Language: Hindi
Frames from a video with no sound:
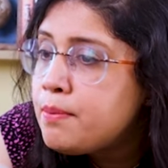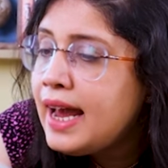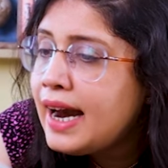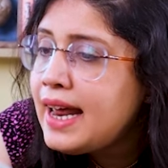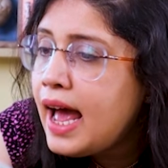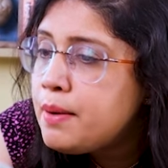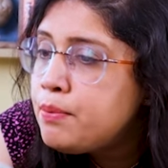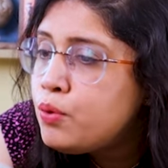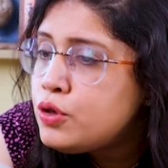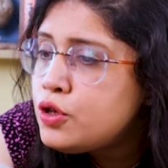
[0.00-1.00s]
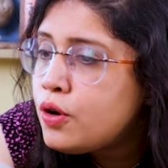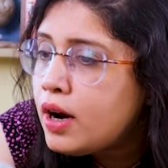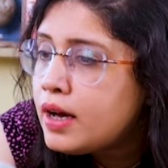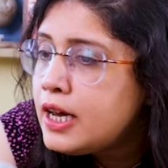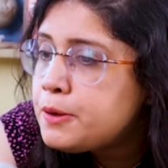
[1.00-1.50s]
कैन गेट एंड बूस्ट योर
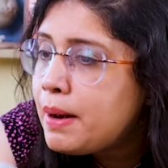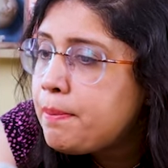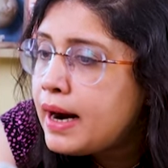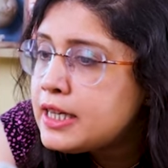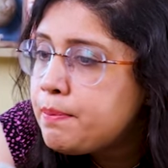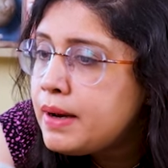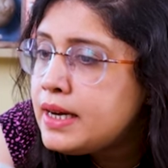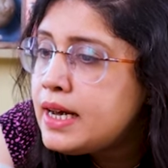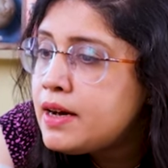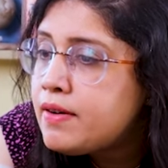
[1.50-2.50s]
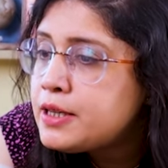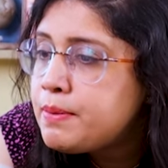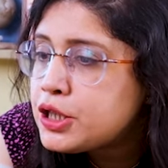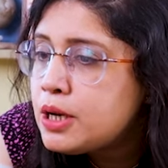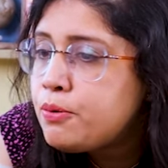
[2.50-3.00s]
अर्निंग बाय पार्टिसिपेटिंग इन अवर
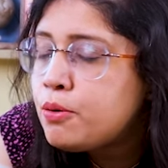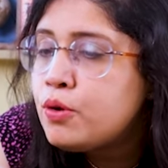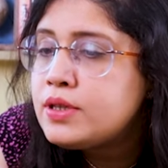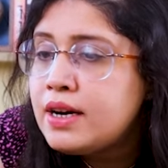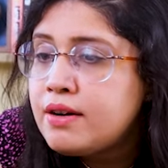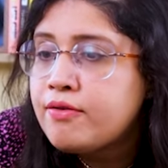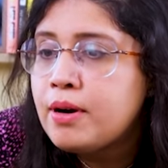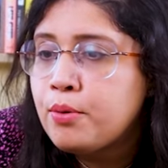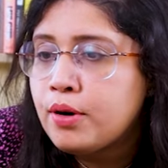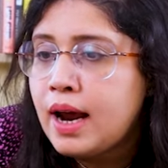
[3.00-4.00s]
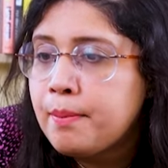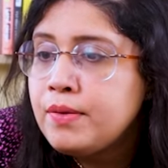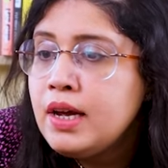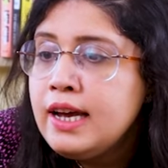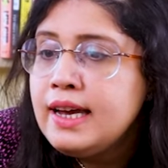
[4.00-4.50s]
स्पेशल प्रोमोज एंड रिफरल प्रोग्राम
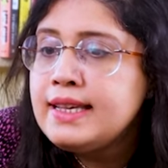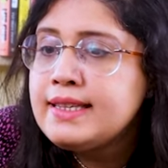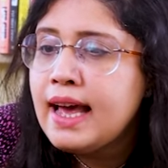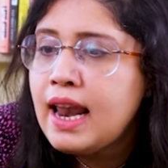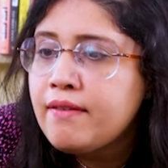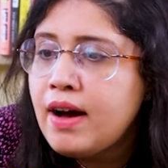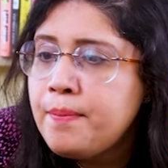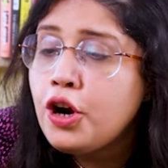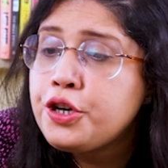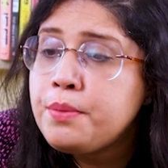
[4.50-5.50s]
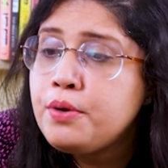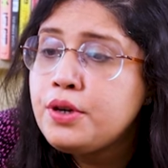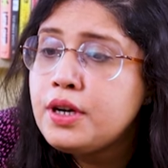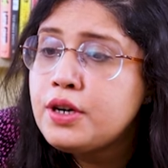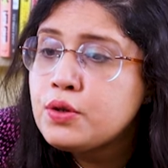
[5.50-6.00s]
इसके अलावा
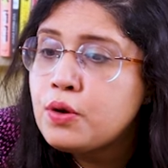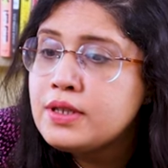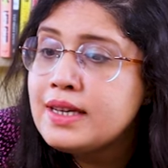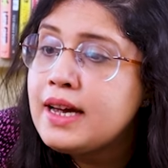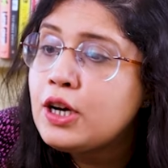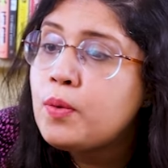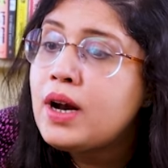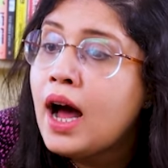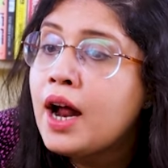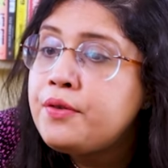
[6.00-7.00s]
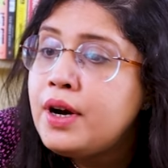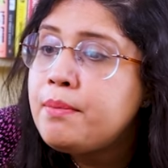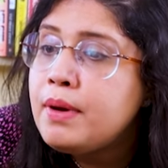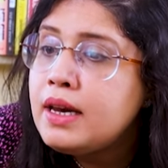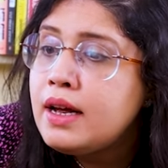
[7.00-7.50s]
कॉन्ट्रीब्यूटर रिसोर्सेज गेट ओवर
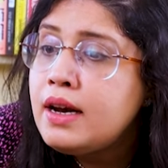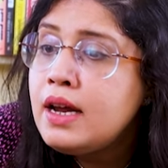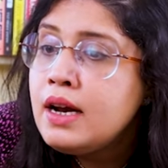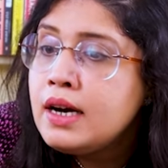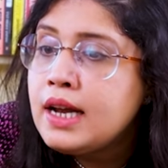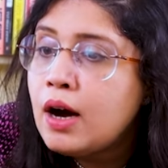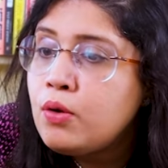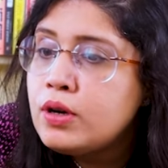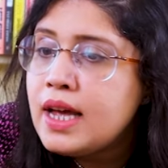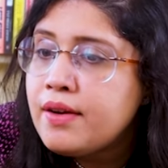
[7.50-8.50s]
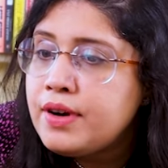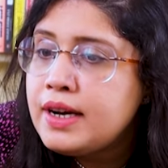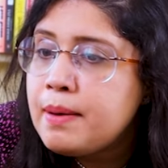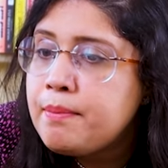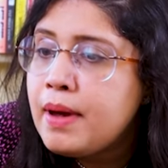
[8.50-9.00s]
हंड्रेड मिलियन डाउनलोड एवरी
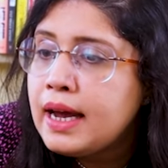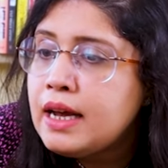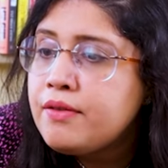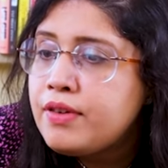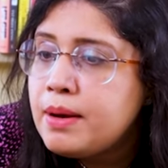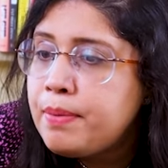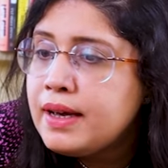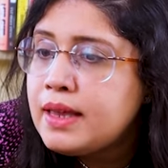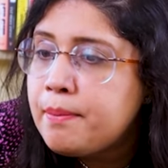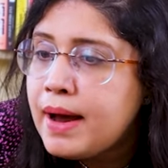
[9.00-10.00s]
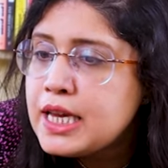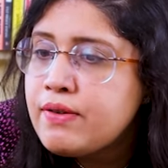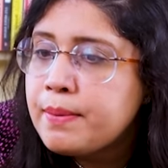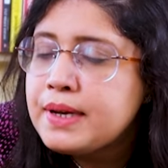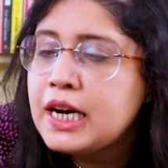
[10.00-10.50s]
डे मेकिंग फ्री पिक द
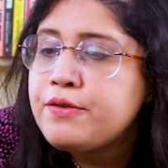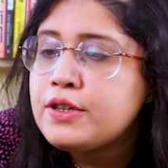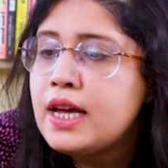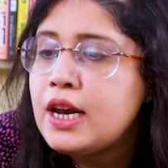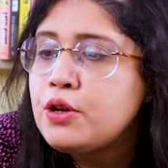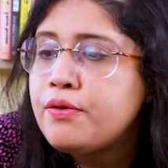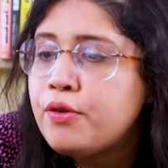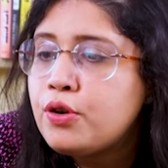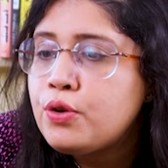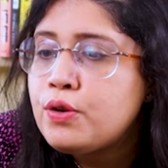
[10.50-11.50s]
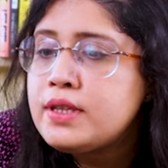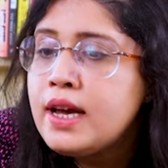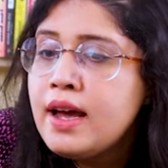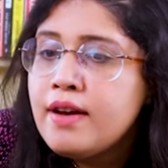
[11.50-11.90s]
बेस्ट वेबसाइट फॉर सेलिंग योर फोटोज